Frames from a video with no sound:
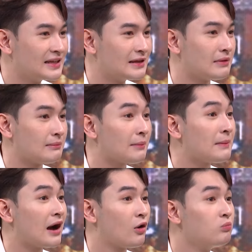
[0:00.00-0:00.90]
nhưng mà mắt
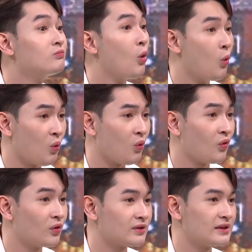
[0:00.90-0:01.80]
ba cũng buồn
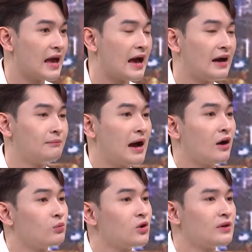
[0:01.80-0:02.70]
và ba
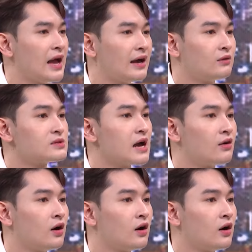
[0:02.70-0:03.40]
cũng dỗ dai không sao